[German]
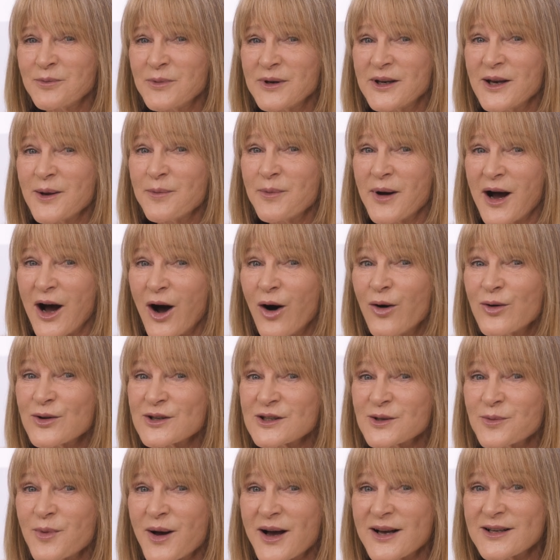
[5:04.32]
mit dem
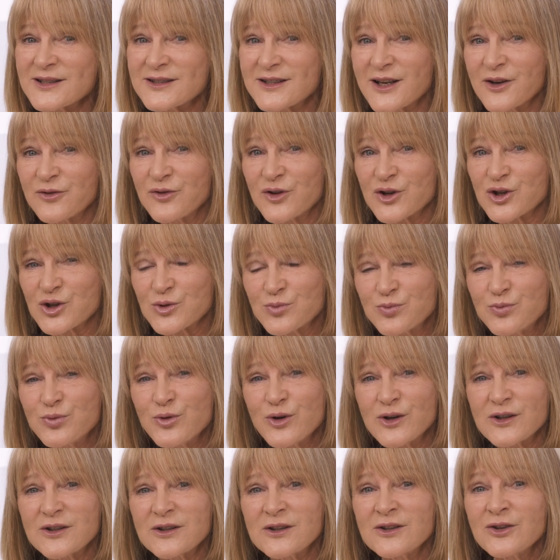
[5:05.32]
Ausmaß der
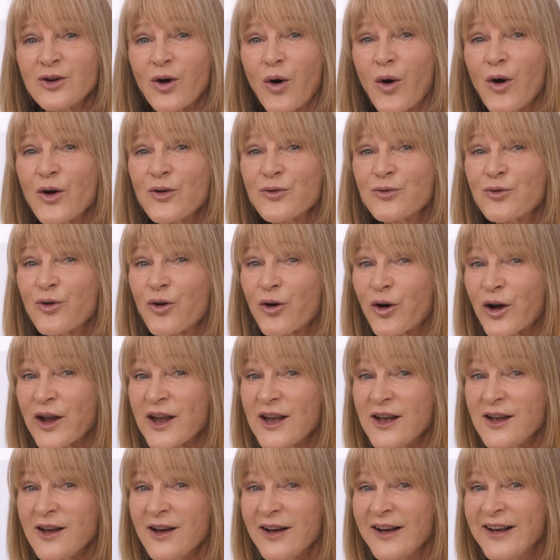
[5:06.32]
verspürten
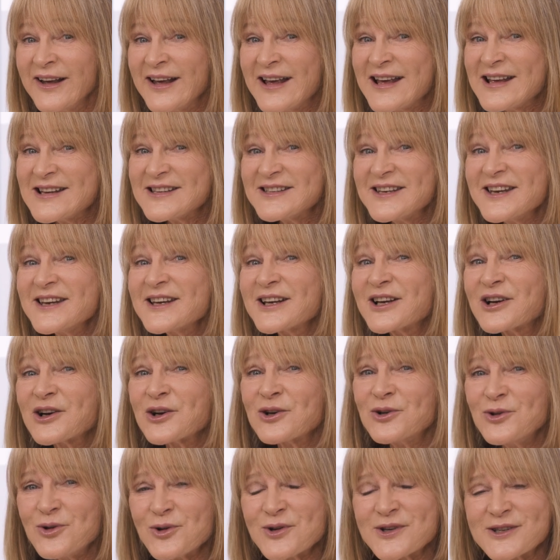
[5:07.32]
Euphorie, den
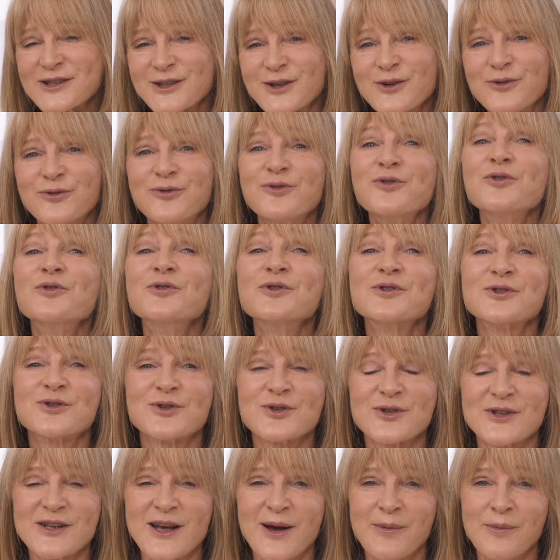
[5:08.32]
Glücksgefühlen
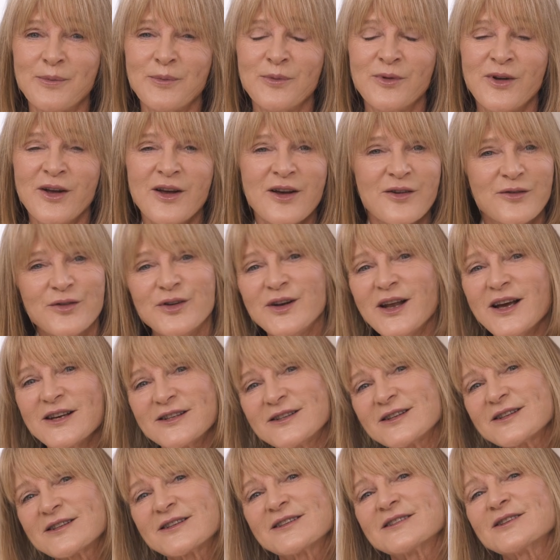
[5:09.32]
zusammen.
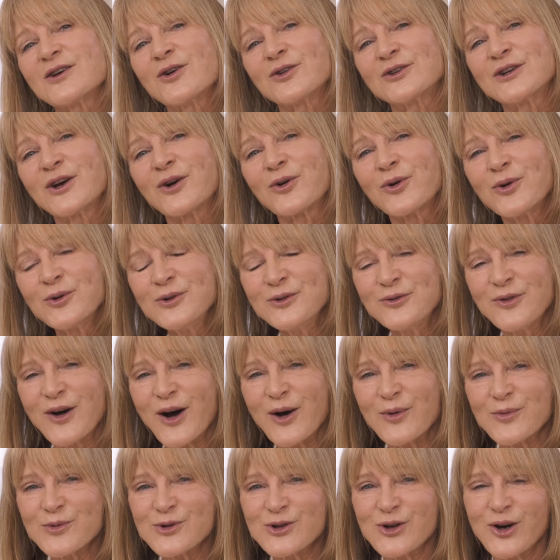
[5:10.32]
Vielleicht ist es auch der Grund,
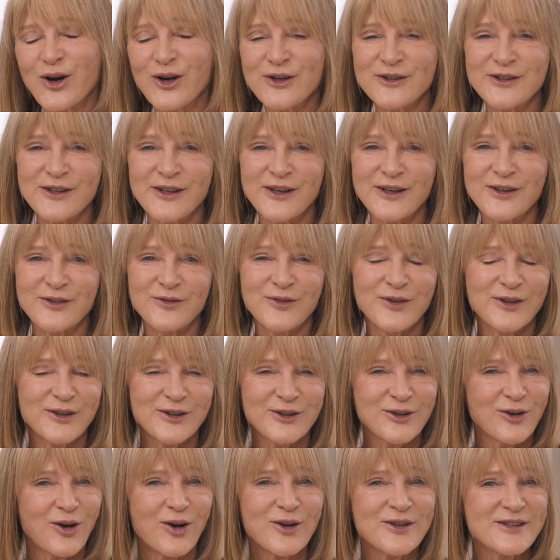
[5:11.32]
warum ich heute irgendwie
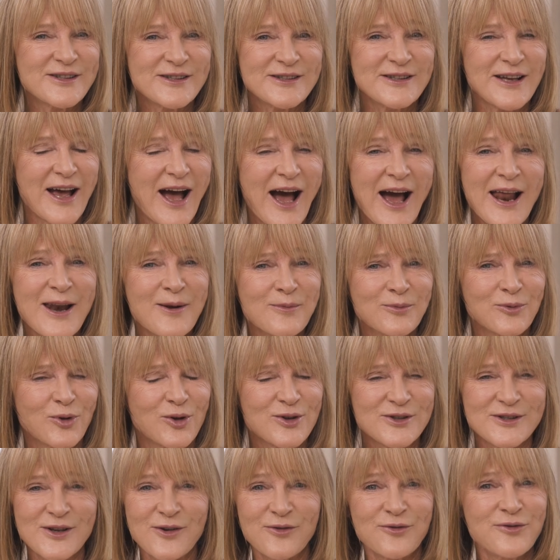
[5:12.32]
trotz allem,
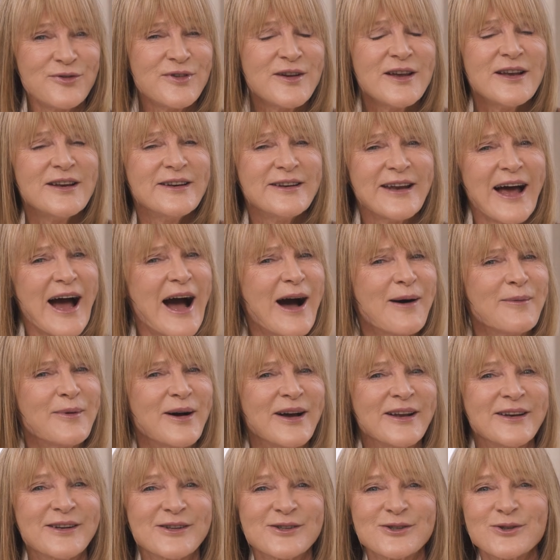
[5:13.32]
trotz der vielen
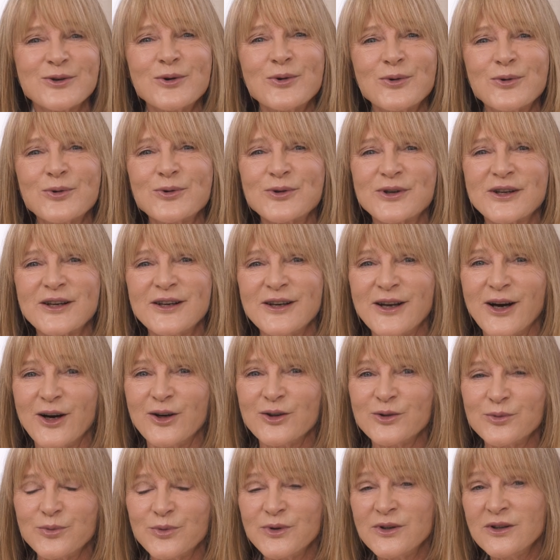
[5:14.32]
Arbeit so gut
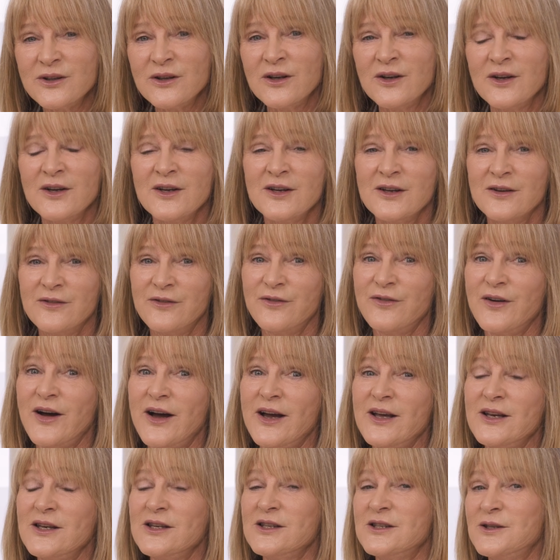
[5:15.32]
gelaunt bin,
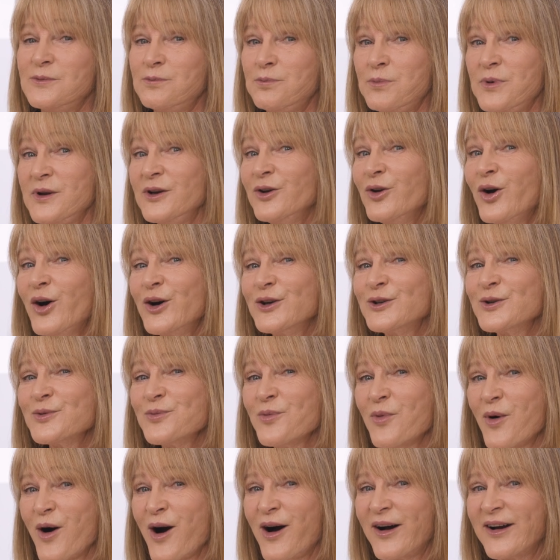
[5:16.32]
weil ich bin heute
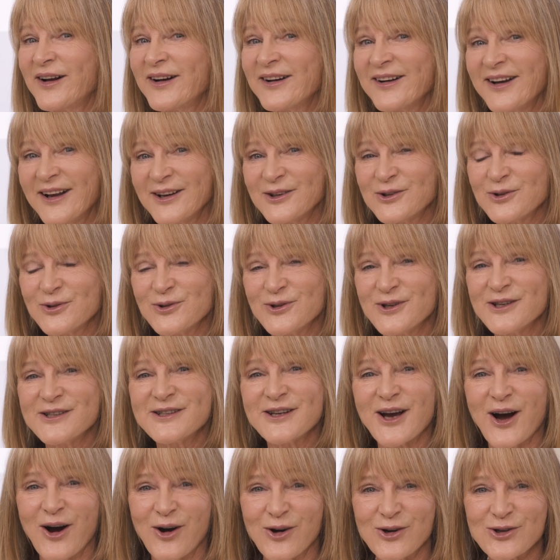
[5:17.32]
Morgen
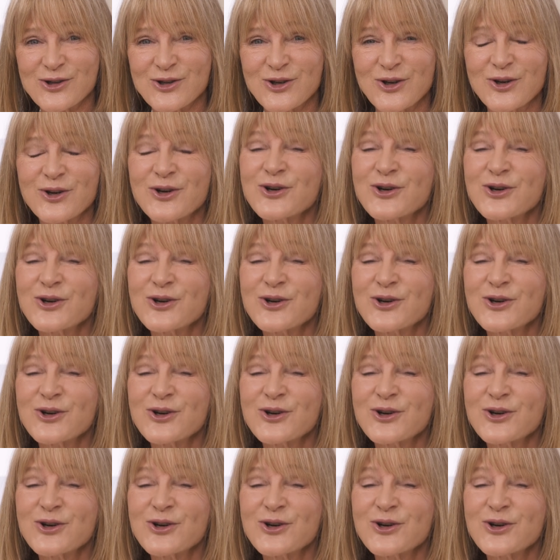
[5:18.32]
natürlich auch schon